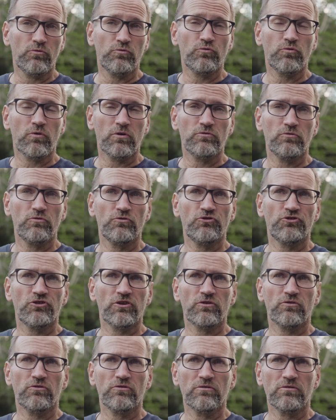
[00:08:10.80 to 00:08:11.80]
3 tonnes
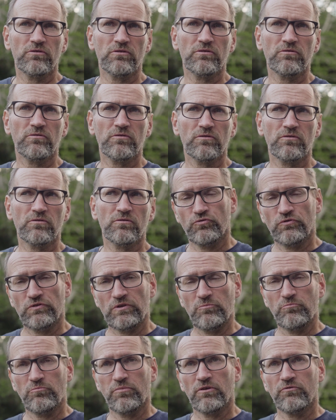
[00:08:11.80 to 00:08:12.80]
chacun. Hein.
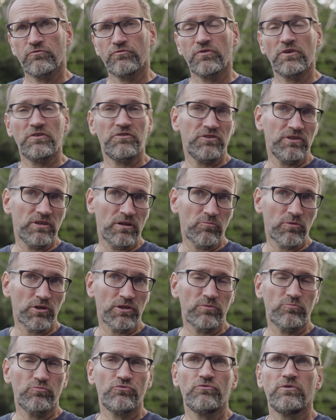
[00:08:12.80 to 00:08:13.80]
C'est pas facile à
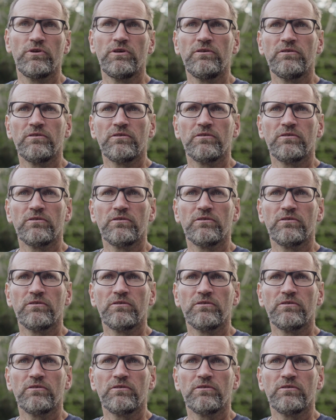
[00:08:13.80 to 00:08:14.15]
manipuler.